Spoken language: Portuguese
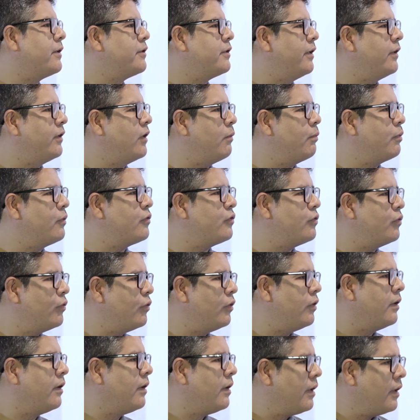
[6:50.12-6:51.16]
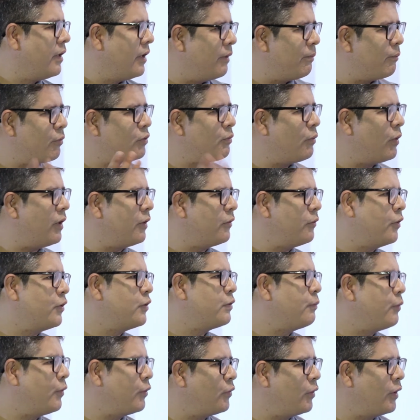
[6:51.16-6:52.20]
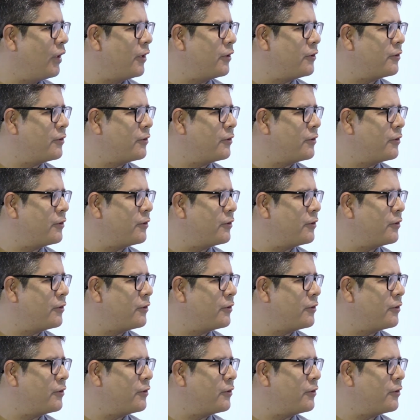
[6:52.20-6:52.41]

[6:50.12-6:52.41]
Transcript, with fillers: então, para o senhor e para os moradores de Porto Grande.